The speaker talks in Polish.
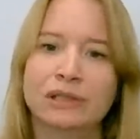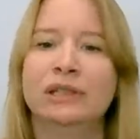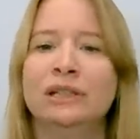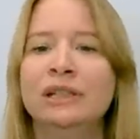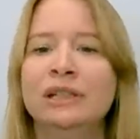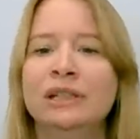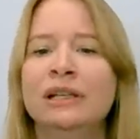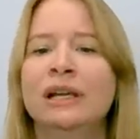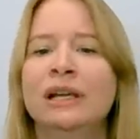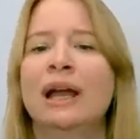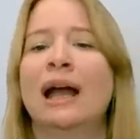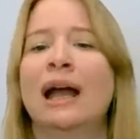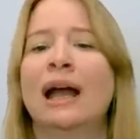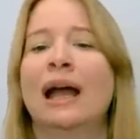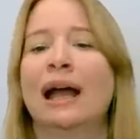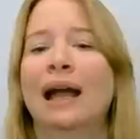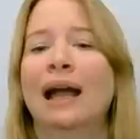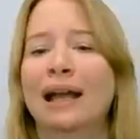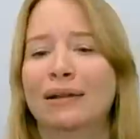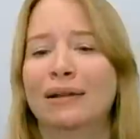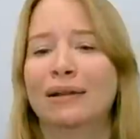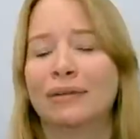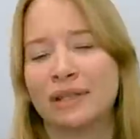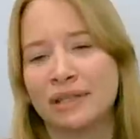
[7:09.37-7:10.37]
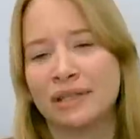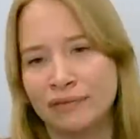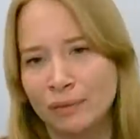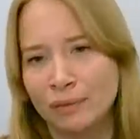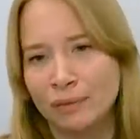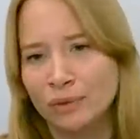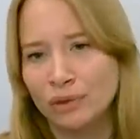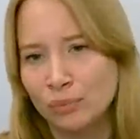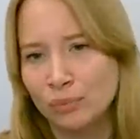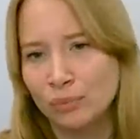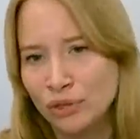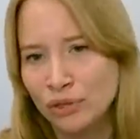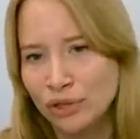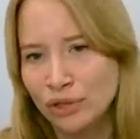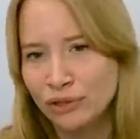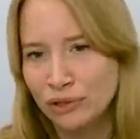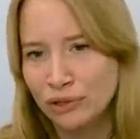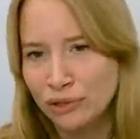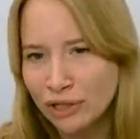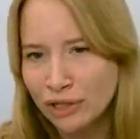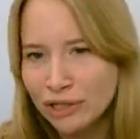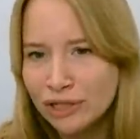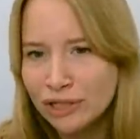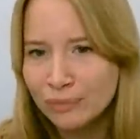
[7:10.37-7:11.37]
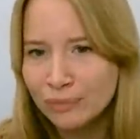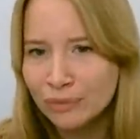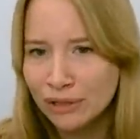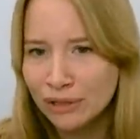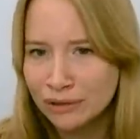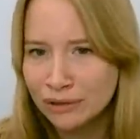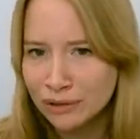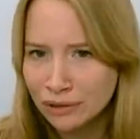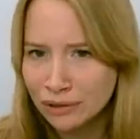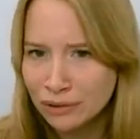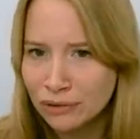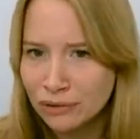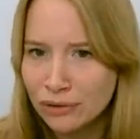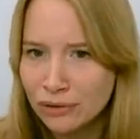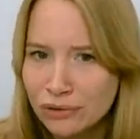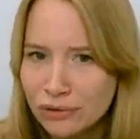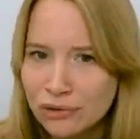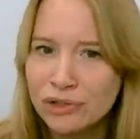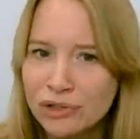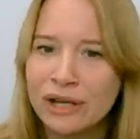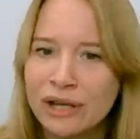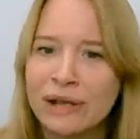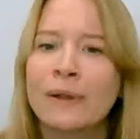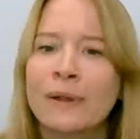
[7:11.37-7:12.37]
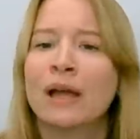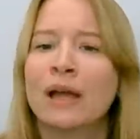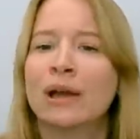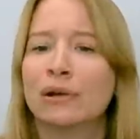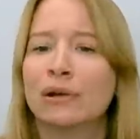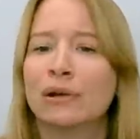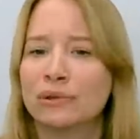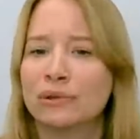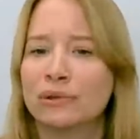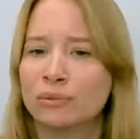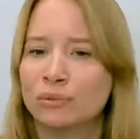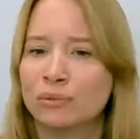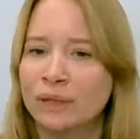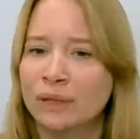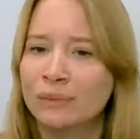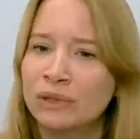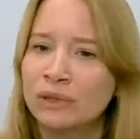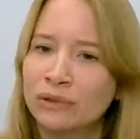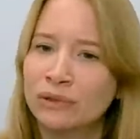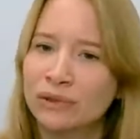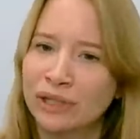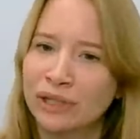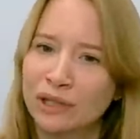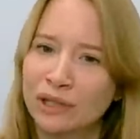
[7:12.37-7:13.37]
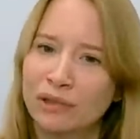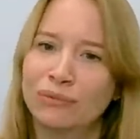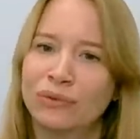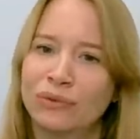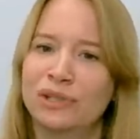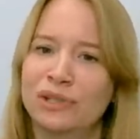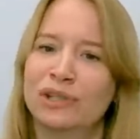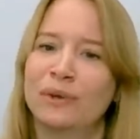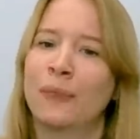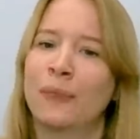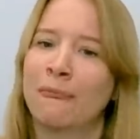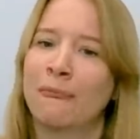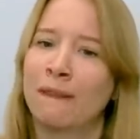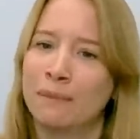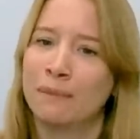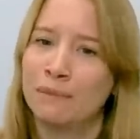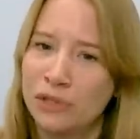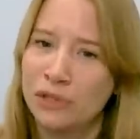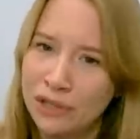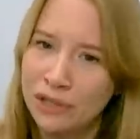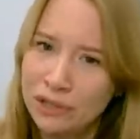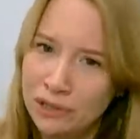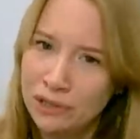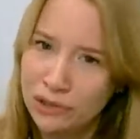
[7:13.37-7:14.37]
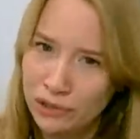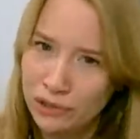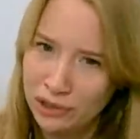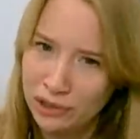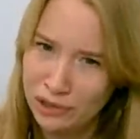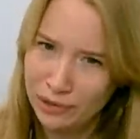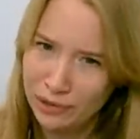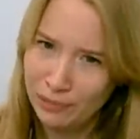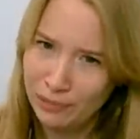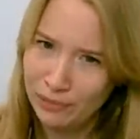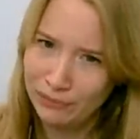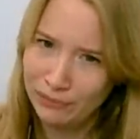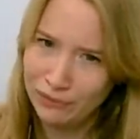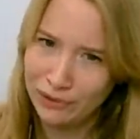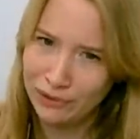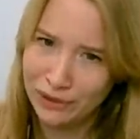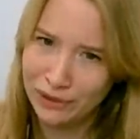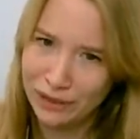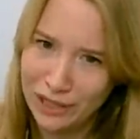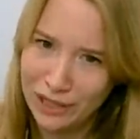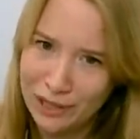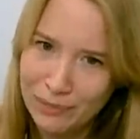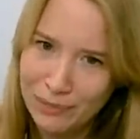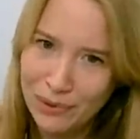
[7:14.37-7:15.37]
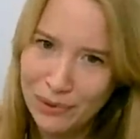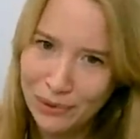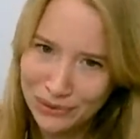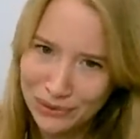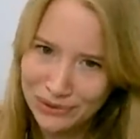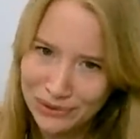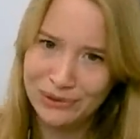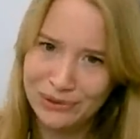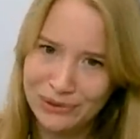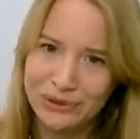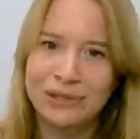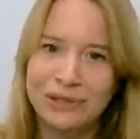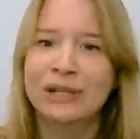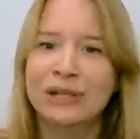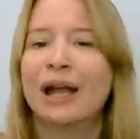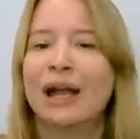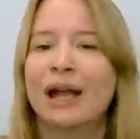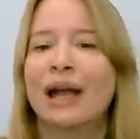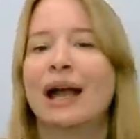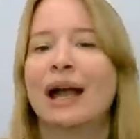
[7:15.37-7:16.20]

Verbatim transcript: I e, mhm. nazywamy to przeniesieniem, dlatego że rozumiemy to jako właśnie przeniesienie pewnych emocji,